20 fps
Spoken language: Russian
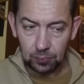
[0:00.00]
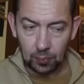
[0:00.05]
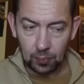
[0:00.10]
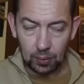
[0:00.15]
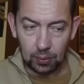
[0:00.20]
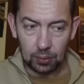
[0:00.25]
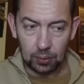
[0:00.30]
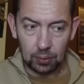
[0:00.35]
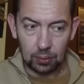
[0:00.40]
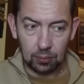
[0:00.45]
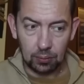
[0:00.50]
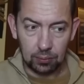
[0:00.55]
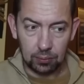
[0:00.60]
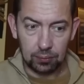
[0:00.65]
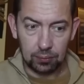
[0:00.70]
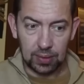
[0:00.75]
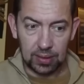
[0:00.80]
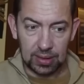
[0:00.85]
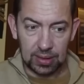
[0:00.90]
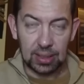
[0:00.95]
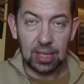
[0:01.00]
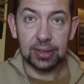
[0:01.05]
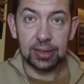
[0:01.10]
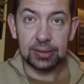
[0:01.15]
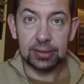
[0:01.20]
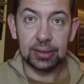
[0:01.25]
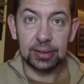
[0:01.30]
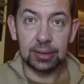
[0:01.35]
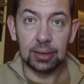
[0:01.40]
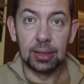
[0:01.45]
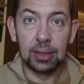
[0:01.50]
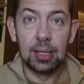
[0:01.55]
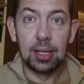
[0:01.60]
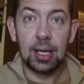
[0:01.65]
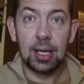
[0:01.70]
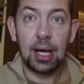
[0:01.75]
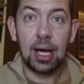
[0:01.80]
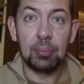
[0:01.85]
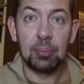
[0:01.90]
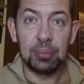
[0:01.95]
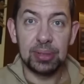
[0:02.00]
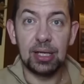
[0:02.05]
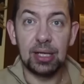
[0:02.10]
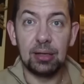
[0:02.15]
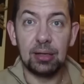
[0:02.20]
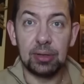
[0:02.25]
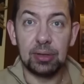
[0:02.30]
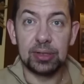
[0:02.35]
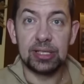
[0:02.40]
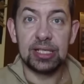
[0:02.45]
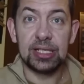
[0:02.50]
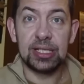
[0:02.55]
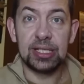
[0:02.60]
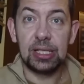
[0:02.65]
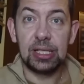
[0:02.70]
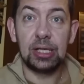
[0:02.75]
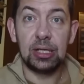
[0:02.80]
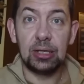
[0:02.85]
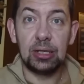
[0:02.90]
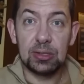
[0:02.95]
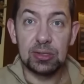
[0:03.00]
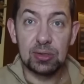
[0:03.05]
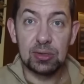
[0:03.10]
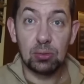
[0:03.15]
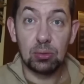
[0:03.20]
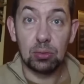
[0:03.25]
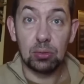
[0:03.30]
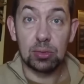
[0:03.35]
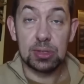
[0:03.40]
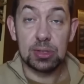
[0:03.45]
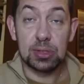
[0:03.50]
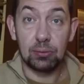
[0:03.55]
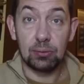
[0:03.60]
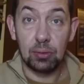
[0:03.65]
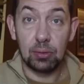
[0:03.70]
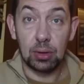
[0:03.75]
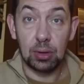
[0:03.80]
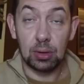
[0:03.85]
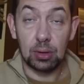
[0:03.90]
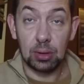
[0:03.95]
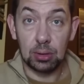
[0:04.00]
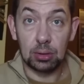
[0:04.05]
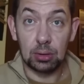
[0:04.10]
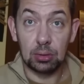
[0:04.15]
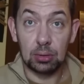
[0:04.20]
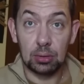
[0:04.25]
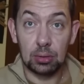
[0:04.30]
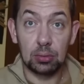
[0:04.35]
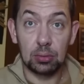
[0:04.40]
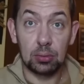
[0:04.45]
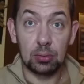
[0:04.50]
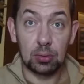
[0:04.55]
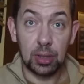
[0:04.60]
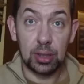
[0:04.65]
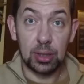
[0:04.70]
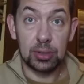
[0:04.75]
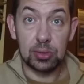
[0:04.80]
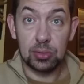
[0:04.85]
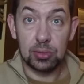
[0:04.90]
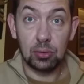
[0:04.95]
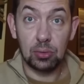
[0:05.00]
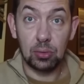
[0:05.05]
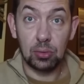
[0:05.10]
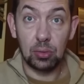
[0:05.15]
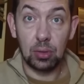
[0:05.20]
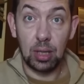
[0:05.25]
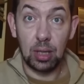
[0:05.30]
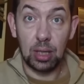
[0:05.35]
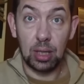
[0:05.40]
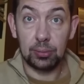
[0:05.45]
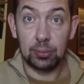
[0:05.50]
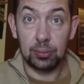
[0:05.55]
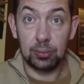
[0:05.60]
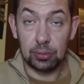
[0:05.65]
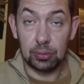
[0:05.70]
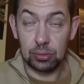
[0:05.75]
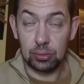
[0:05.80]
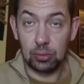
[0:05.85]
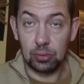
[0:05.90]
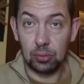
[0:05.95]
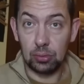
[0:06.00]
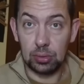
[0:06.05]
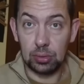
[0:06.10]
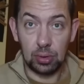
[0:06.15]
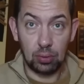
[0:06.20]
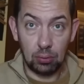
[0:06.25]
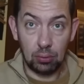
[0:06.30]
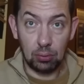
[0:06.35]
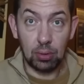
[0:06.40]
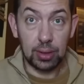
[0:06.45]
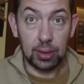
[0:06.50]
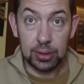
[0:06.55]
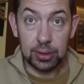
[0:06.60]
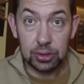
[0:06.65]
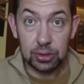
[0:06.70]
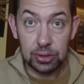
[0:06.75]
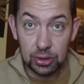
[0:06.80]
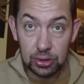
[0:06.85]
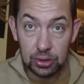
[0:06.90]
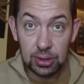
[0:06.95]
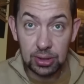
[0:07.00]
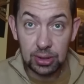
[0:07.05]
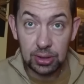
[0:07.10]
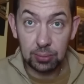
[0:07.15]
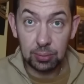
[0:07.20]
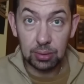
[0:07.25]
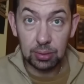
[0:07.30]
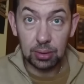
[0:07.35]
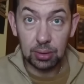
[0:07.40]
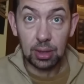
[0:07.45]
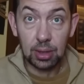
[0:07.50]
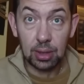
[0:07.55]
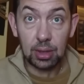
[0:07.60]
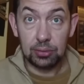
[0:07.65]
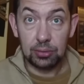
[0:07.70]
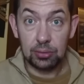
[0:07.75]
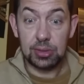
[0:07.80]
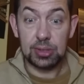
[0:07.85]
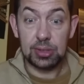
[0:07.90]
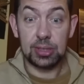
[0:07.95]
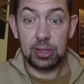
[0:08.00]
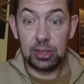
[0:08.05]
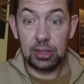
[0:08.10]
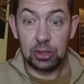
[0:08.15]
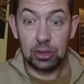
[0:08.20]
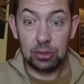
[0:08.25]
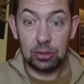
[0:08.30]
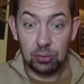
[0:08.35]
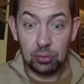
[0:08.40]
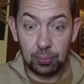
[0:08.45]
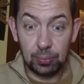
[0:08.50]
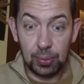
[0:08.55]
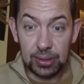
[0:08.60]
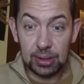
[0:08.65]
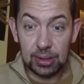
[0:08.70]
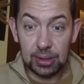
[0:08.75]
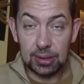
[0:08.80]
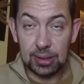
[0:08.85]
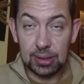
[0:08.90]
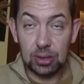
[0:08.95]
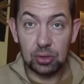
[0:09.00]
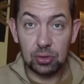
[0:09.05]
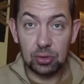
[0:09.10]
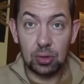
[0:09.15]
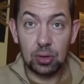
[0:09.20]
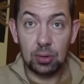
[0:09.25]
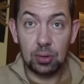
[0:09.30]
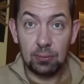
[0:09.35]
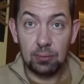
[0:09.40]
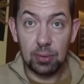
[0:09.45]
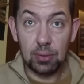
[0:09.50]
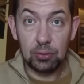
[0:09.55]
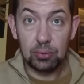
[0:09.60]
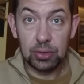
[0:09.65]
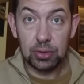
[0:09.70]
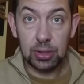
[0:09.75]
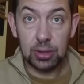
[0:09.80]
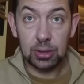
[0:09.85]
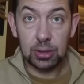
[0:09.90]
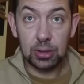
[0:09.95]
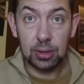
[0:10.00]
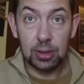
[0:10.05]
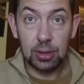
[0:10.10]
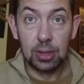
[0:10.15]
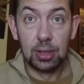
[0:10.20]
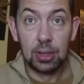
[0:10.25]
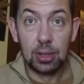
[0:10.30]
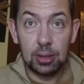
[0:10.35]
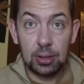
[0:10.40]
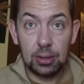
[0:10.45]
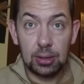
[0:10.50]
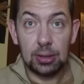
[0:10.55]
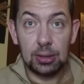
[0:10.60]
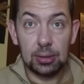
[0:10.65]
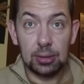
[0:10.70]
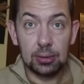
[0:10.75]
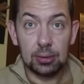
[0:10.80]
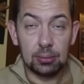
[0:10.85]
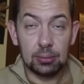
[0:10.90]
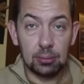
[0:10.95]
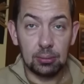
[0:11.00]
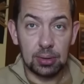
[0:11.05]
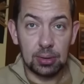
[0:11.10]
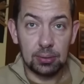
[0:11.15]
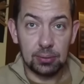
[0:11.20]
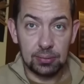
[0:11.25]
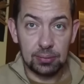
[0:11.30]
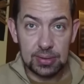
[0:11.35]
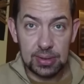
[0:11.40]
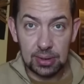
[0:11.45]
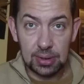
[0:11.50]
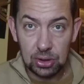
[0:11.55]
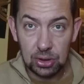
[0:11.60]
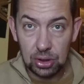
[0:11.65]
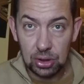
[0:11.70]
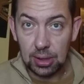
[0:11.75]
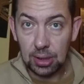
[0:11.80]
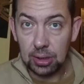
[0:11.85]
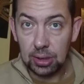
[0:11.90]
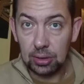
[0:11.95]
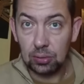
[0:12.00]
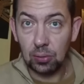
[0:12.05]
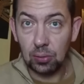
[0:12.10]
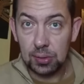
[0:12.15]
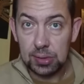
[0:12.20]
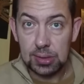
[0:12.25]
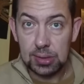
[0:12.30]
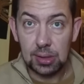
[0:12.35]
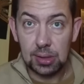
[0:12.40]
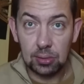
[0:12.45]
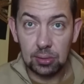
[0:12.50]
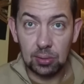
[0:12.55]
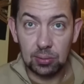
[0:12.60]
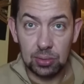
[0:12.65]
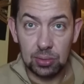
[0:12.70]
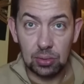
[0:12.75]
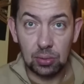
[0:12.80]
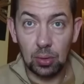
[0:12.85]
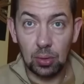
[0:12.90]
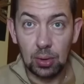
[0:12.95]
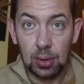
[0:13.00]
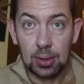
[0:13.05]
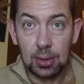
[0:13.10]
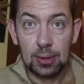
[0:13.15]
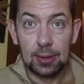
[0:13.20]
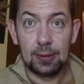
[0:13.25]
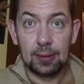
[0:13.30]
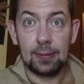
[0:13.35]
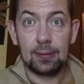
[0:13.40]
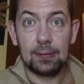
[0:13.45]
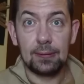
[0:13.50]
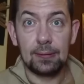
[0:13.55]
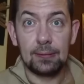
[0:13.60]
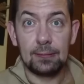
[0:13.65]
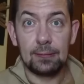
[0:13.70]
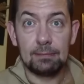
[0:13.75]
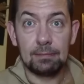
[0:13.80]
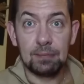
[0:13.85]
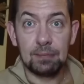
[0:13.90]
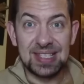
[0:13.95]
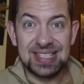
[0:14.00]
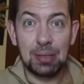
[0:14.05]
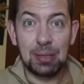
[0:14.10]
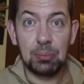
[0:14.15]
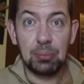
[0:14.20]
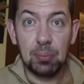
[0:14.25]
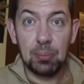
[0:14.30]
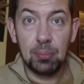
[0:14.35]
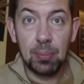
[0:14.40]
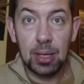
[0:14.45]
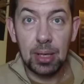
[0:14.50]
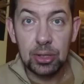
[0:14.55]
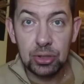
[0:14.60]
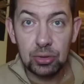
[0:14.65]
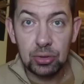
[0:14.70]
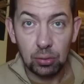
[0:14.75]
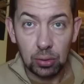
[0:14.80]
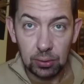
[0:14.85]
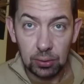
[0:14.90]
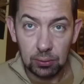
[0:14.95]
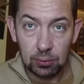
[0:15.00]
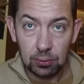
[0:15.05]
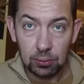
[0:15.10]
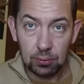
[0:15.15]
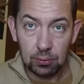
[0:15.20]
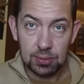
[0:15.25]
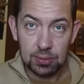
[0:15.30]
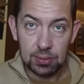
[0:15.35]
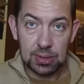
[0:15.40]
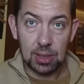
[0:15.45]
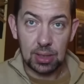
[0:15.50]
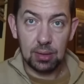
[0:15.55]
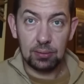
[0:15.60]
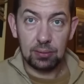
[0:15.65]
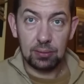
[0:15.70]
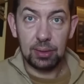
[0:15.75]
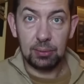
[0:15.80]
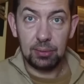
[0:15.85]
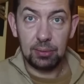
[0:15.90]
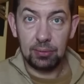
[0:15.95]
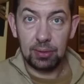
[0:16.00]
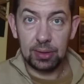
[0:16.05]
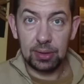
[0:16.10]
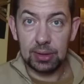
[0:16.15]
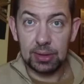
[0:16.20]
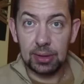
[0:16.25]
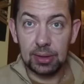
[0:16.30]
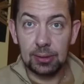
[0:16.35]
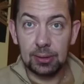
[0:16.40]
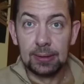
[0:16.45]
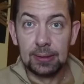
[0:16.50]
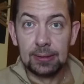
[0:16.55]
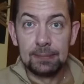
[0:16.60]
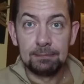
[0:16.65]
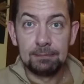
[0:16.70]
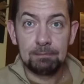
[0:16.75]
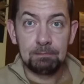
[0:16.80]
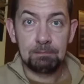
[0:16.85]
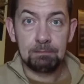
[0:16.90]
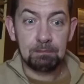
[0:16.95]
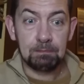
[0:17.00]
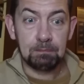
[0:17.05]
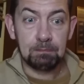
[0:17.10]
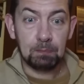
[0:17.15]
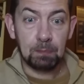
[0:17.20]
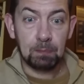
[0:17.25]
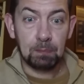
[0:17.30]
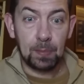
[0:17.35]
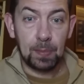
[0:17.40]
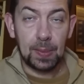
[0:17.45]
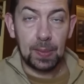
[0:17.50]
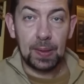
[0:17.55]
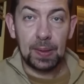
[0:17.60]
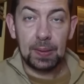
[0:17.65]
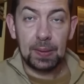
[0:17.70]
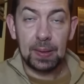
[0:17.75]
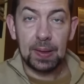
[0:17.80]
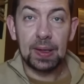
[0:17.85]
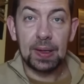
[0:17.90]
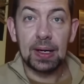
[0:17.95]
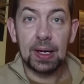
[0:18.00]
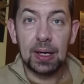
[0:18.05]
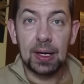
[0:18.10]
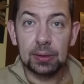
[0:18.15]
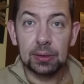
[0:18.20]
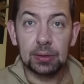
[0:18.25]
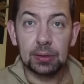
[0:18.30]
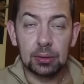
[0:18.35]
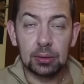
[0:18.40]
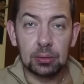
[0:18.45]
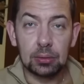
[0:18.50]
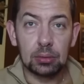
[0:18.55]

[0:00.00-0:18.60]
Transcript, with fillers: а, вклады объявлены и реализуются в а, украинскую армию, что такого, конечно же, не было. То есть речь идет, понятно, о тяжелом вооружении. И мы все читали новости о том, что а, самый большой за время войны грант, э,